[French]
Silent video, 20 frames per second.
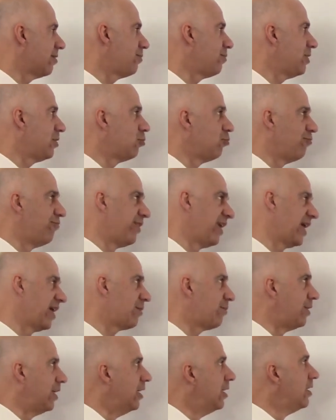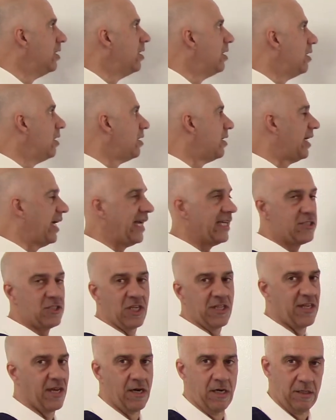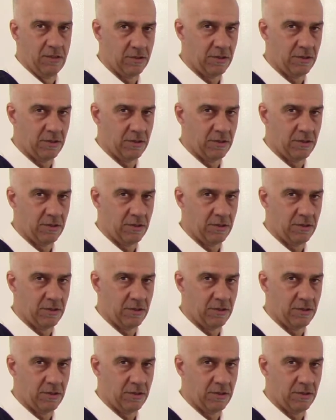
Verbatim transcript: puis tout ferme etc.